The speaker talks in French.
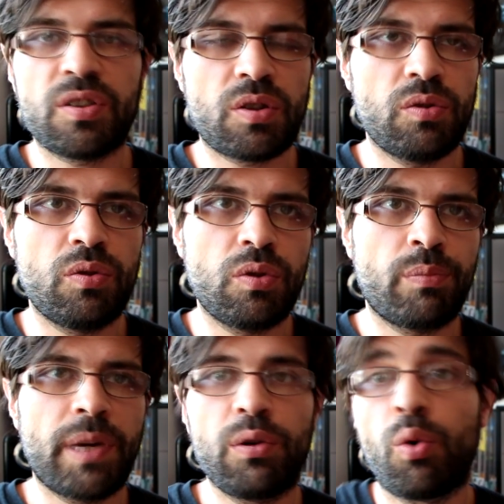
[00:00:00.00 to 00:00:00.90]
genre le,
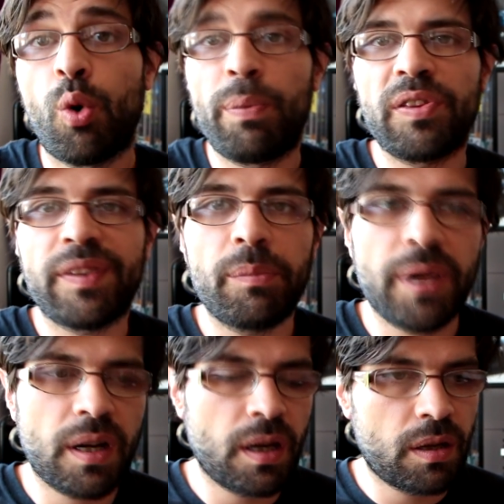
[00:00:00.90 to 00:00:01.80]
bah, le gros pote
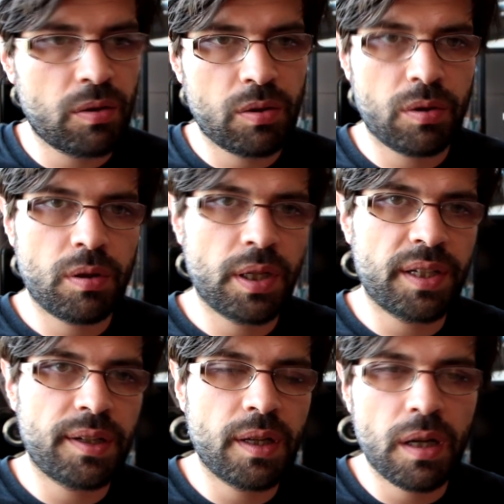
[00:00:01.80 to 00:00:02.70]
sympa, euh,
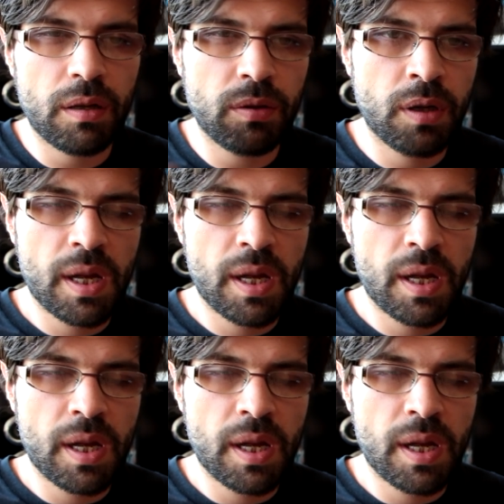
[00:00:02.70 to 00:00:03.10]
la nana,